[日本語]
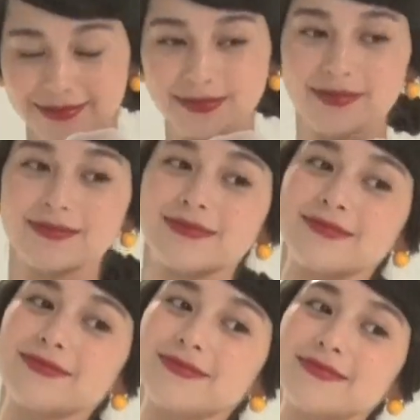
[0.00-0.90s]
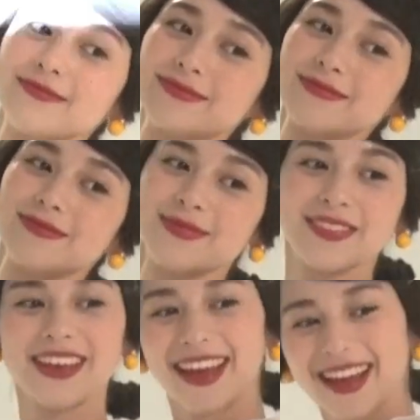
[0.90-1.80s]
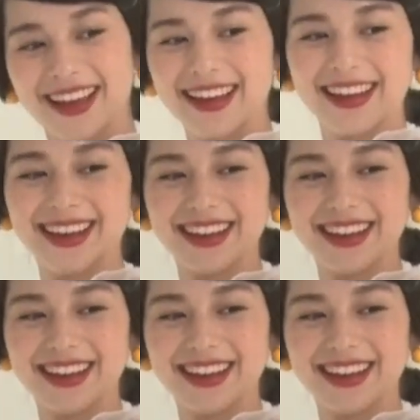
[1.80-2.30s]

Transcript: 型とかも結構再現